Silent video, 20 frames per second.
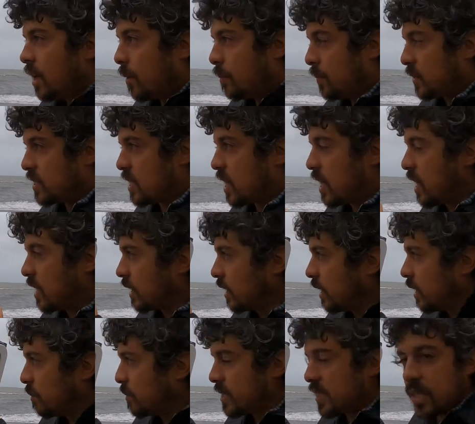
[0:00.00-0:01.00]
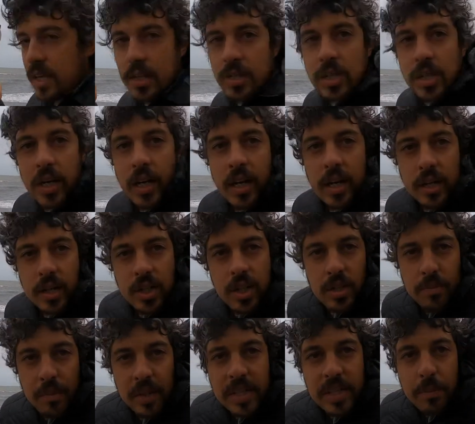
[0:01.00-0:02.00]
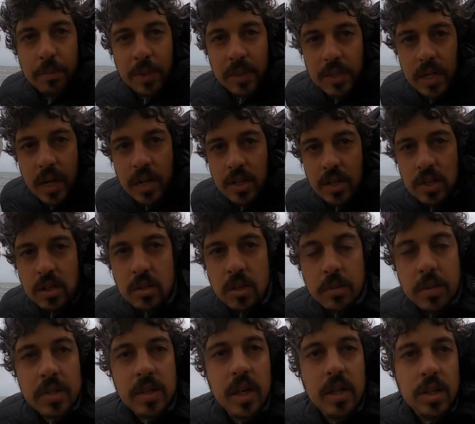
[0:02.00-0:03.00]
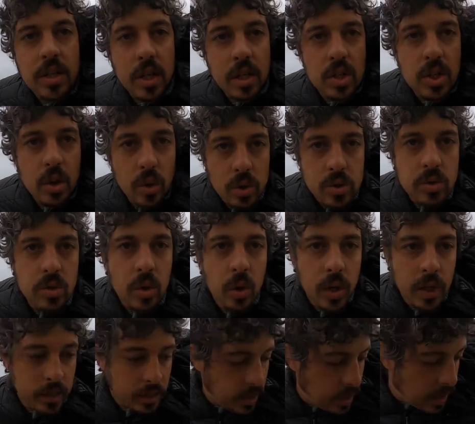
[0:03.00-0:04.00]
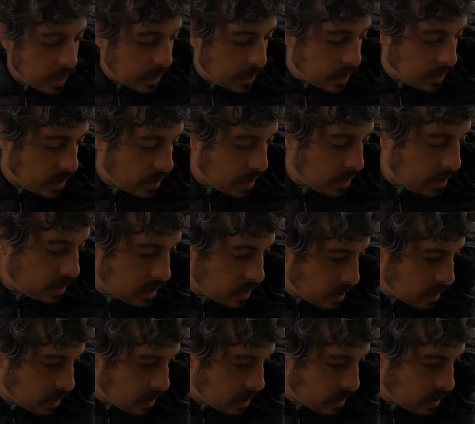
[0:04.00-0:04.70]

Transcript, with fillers: Apesar, aqui é uma cidade grande, mas apesar disso é uma cidade que a gente Boa, gostou é. até, né? Fecha